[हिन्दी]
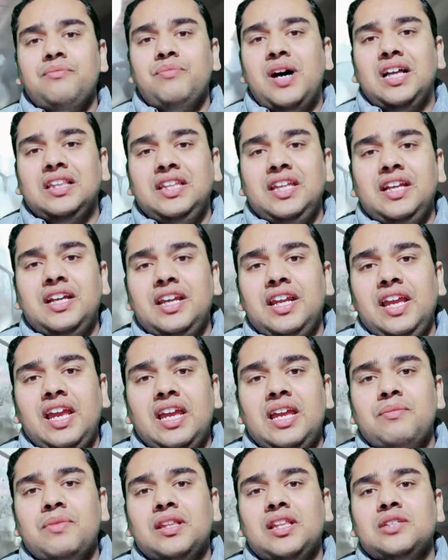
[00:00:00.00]
की हम बात नहीं
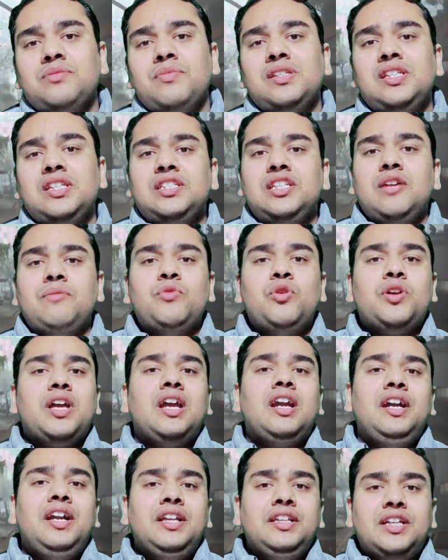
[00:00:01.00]
करेंगे कि मैं दस में से इस गेम को
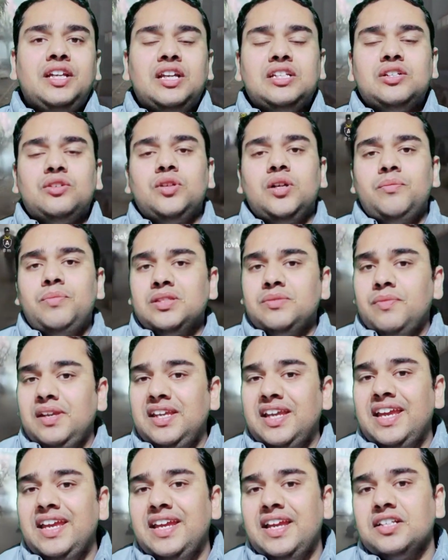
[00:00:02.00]
क्या रेटिंग देना चाहूँगा बस
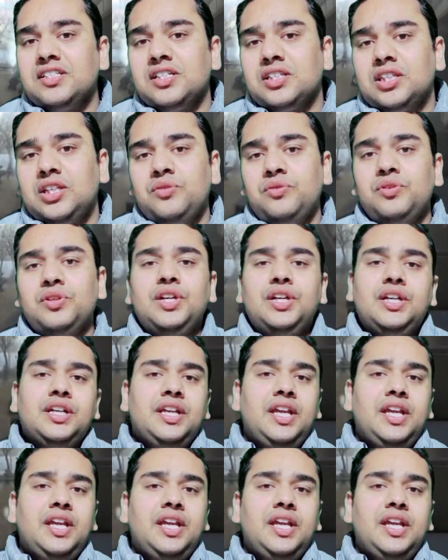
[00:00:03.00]
मैं यही कह सकता हूँ